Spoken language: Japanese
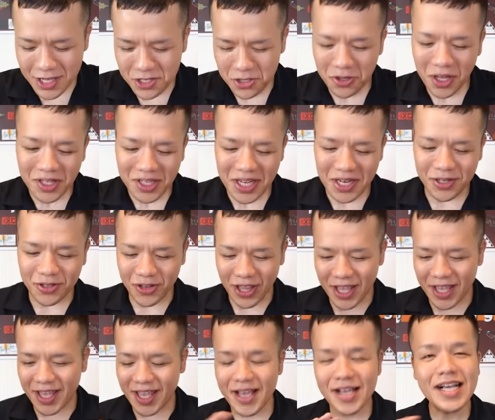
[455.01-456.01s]
そのあたりの
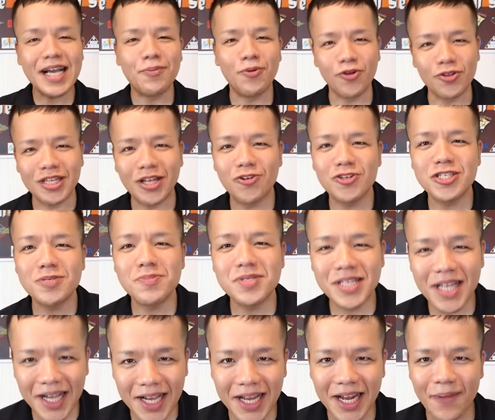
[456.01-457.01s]
ね、変化も楽し
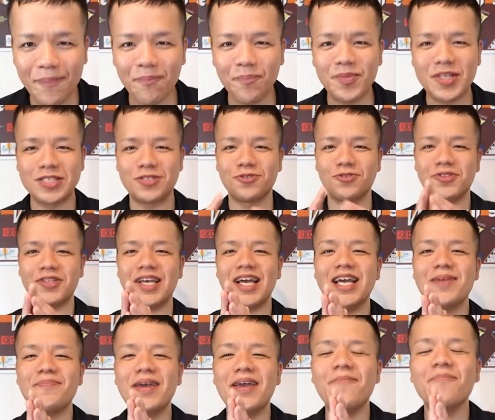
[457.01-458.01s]
みながら、早速2
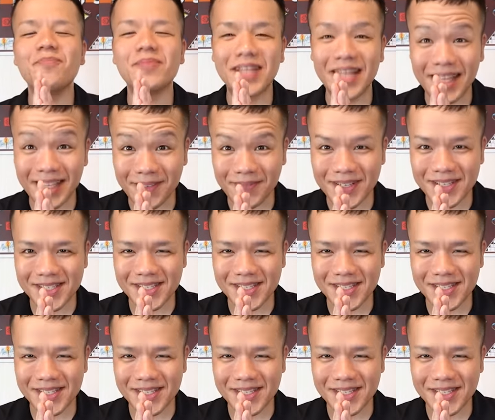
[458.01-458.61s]
杯目いただきま